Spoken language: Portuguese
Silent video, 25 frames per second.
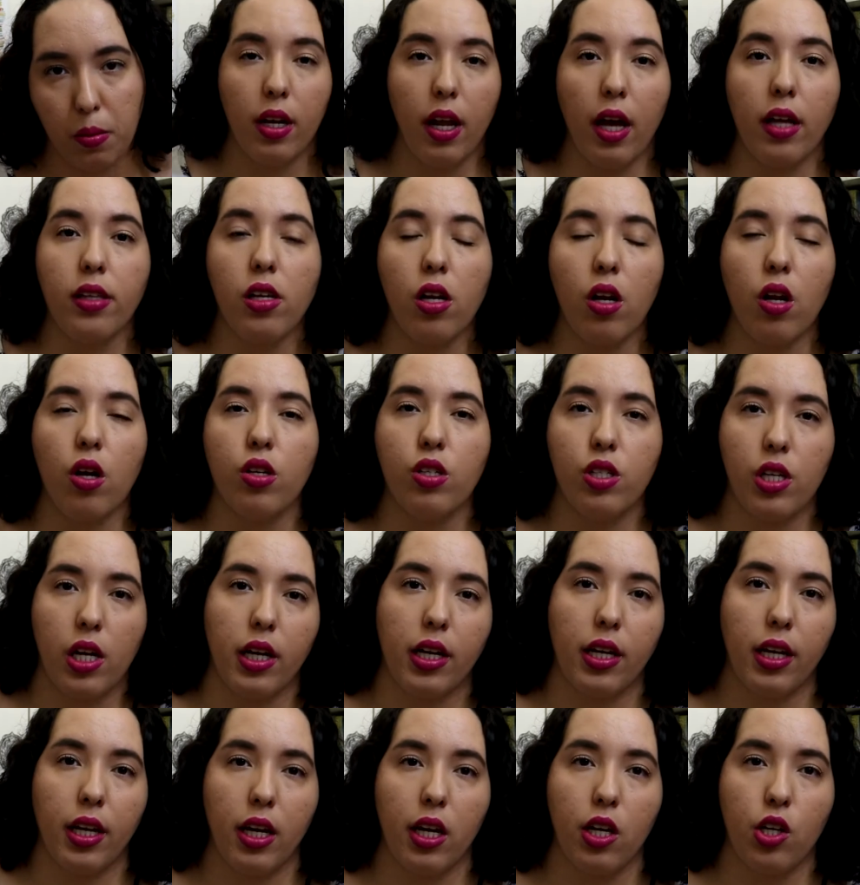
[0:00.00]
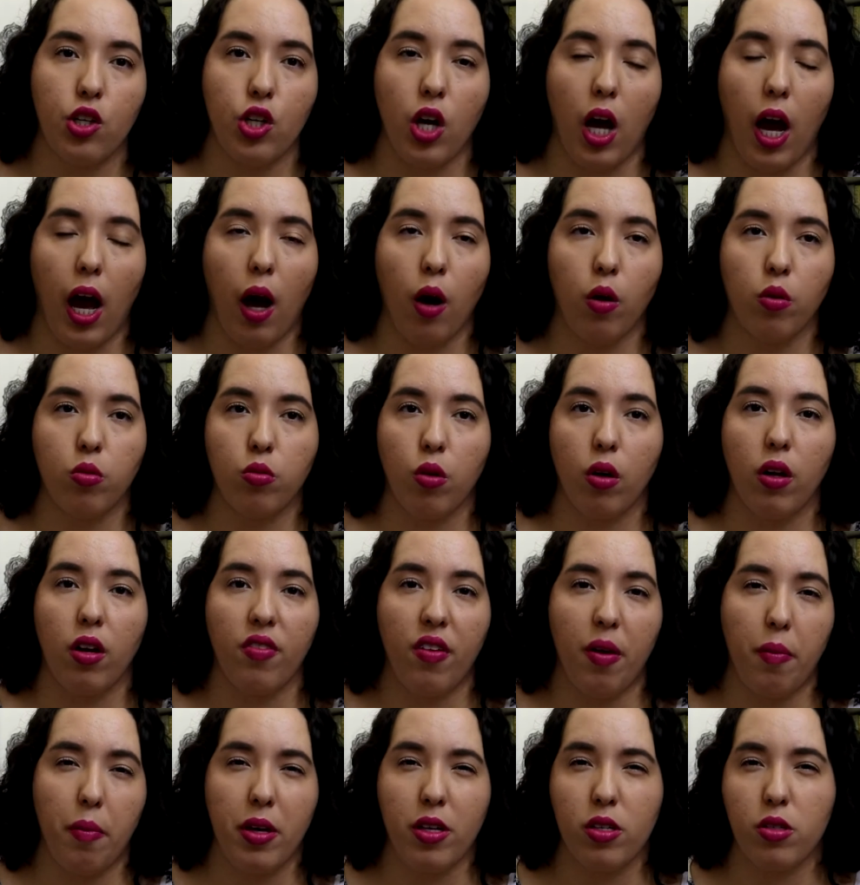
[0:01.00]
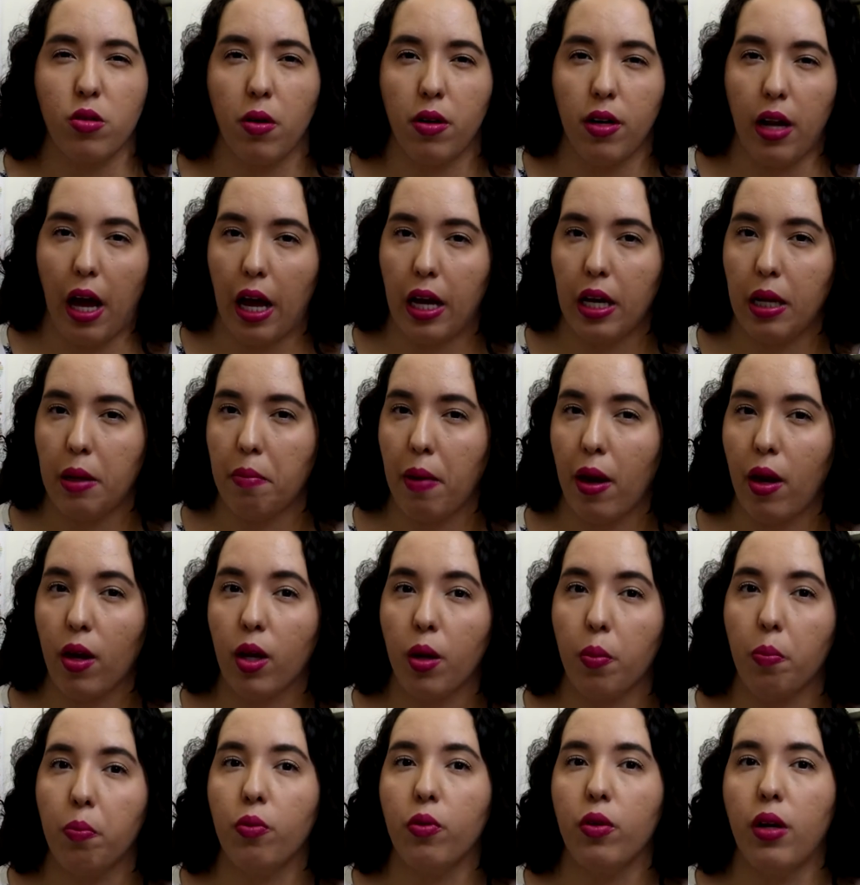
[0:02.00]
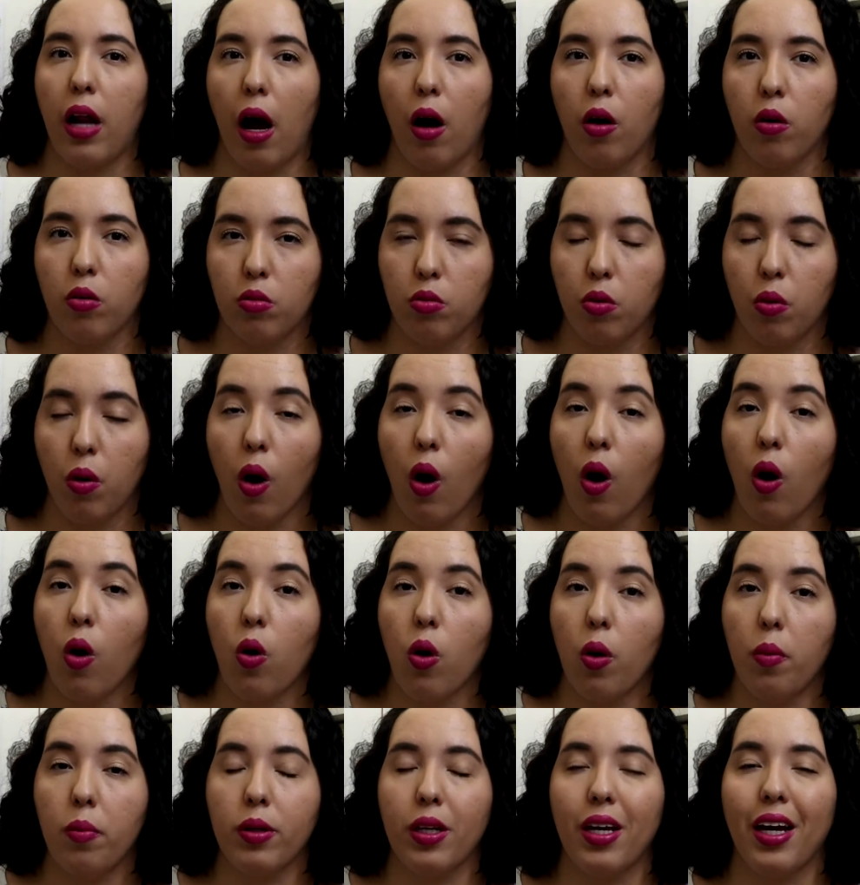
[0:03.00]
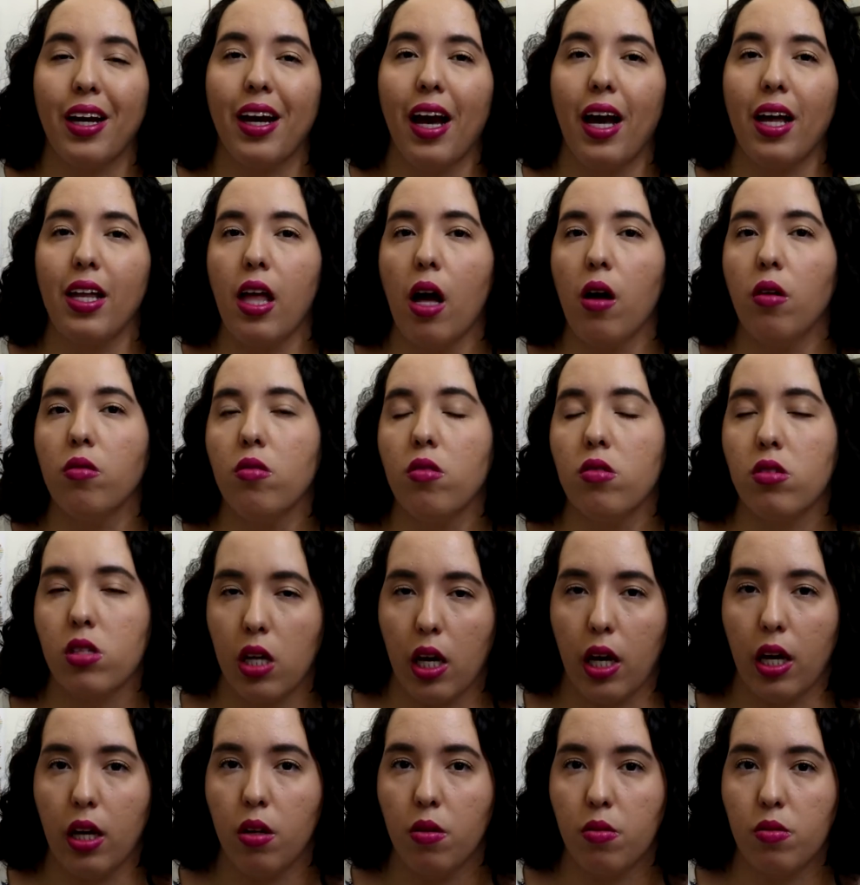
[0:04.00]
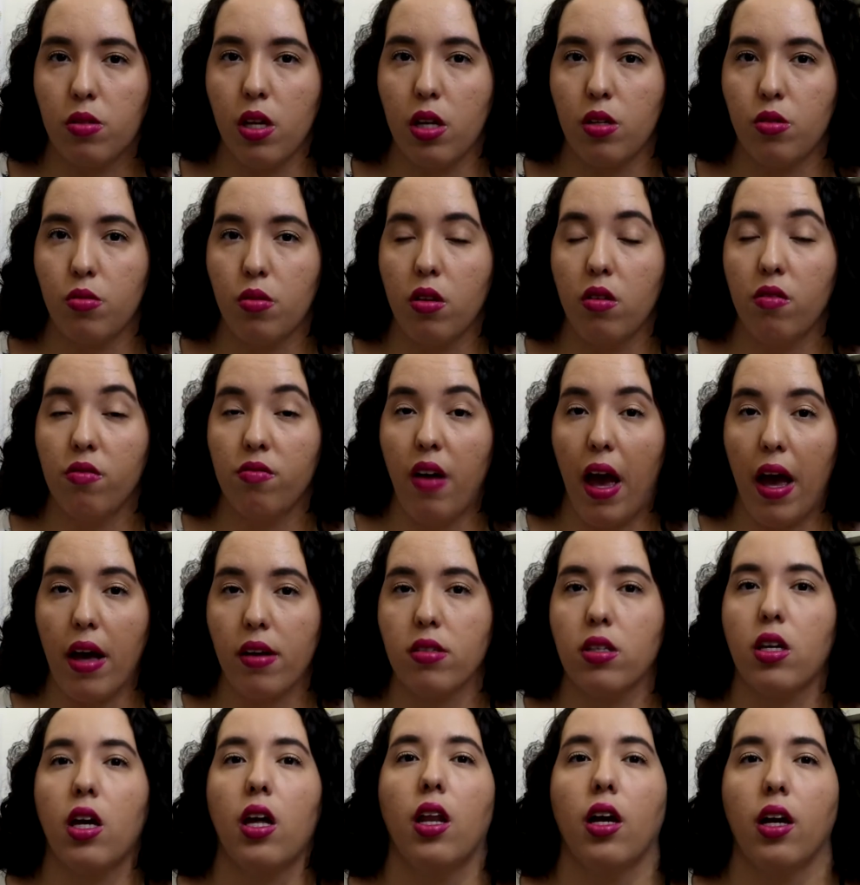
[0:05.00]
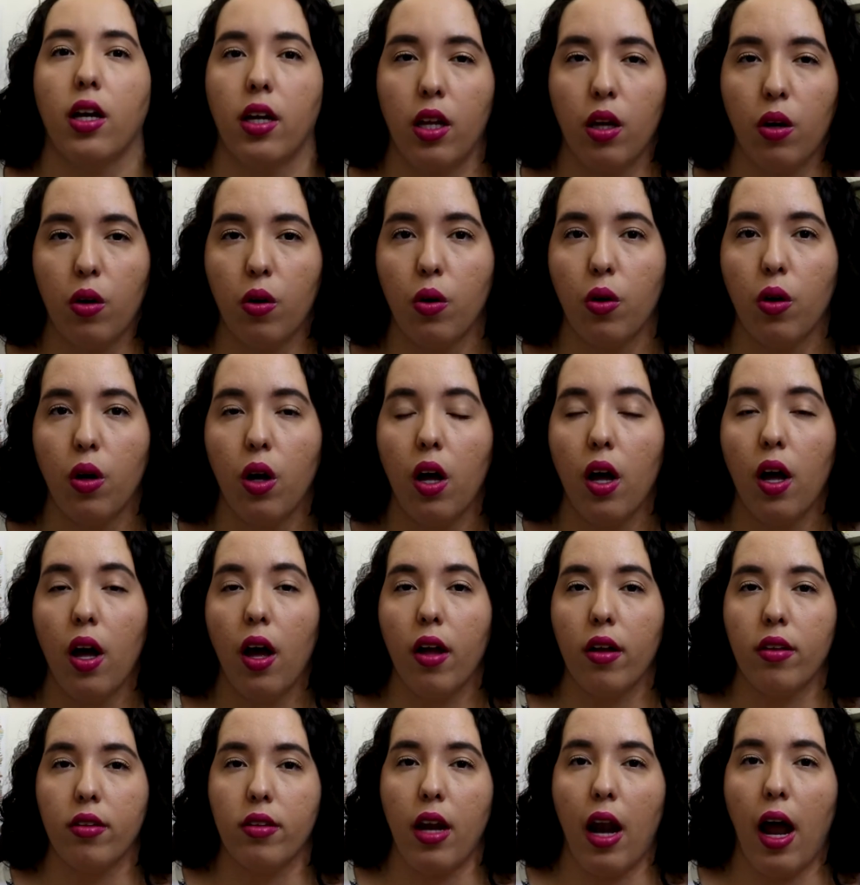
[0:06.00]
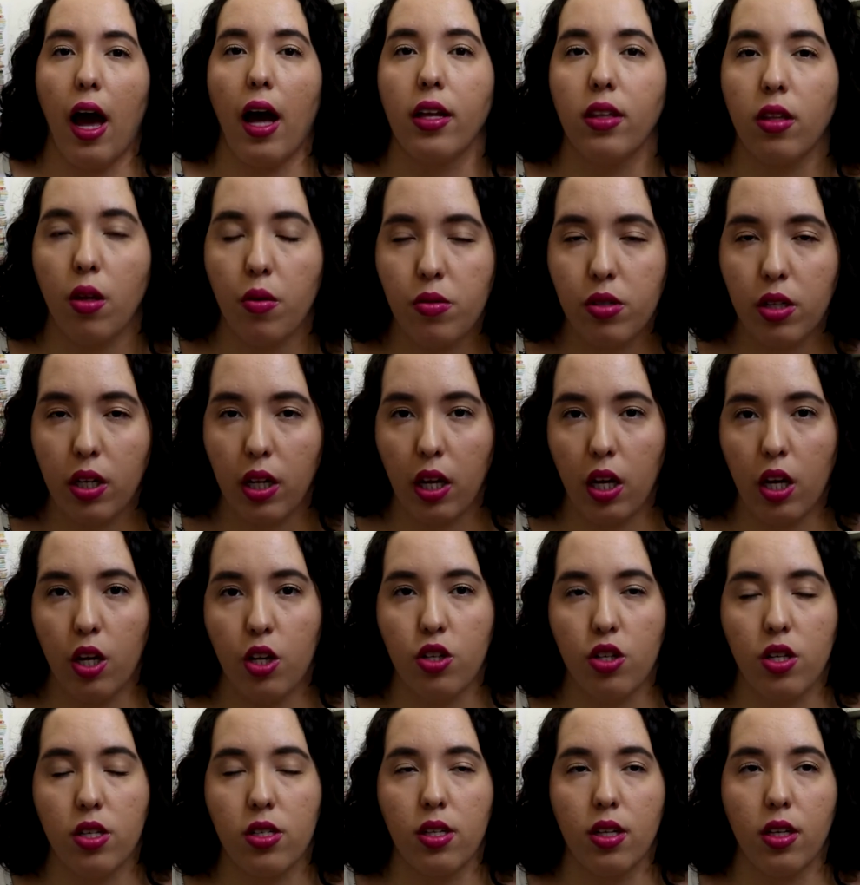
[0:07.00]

Na trilogia Grisha, a autora vai mencionar ali meio que por alto como que cada um dos reinos desse universo que ela criou trata os grixas.